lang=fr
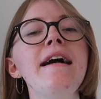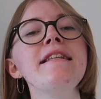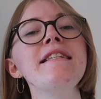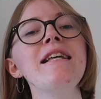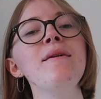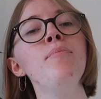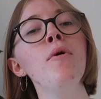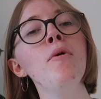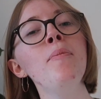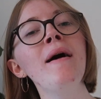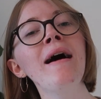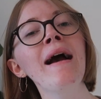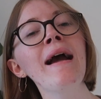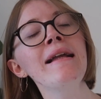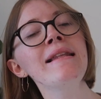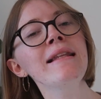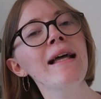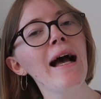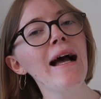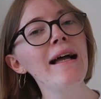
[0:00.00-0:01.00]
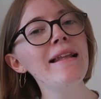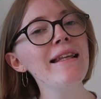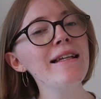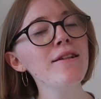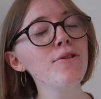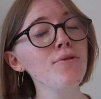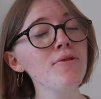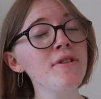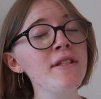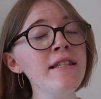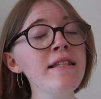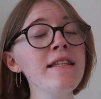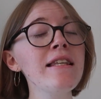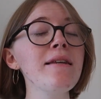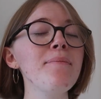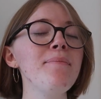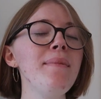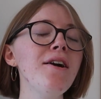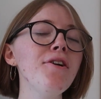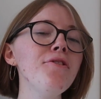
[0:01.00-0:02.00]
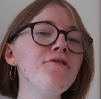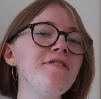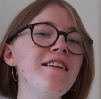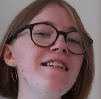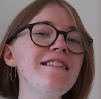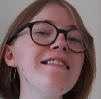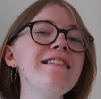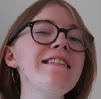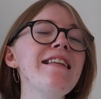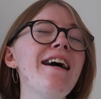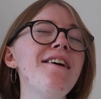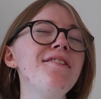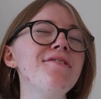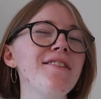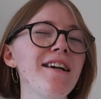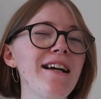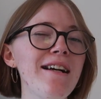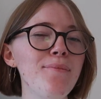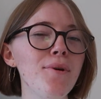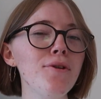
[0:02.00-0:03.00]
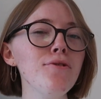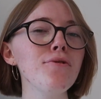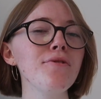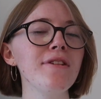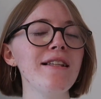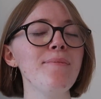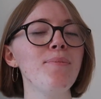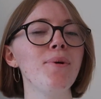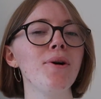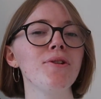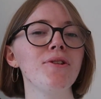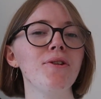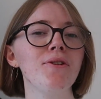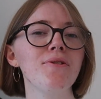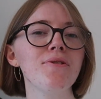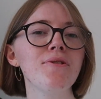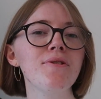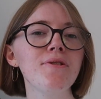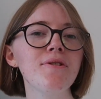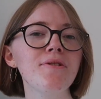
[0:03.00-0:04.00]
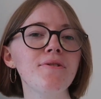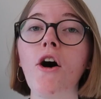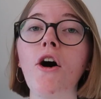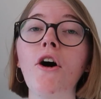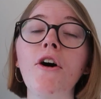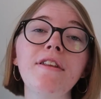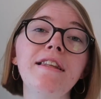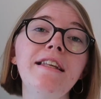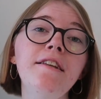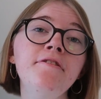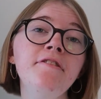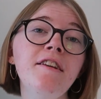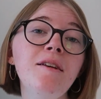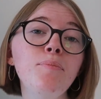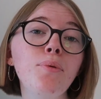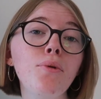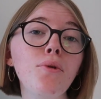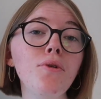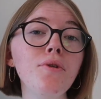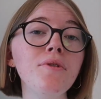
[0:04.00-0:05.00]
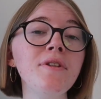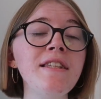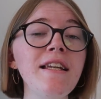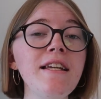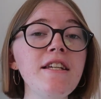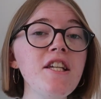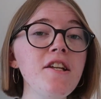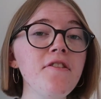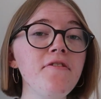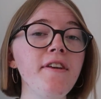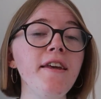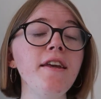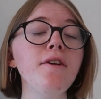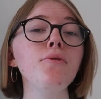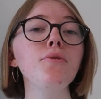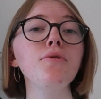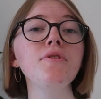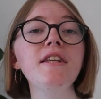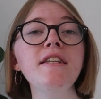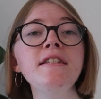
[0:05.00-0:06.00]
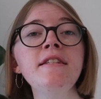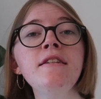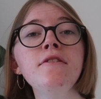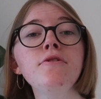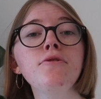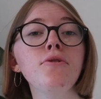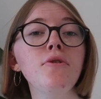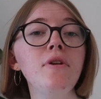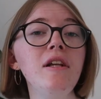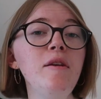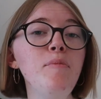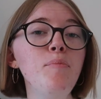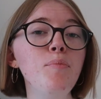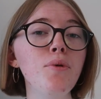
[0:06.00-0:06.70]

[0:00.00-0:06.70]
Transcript: Ça peut paraître anecdotique, mais en fait, ça a vraiment son importance. En effet, pour le TGV, on décide que les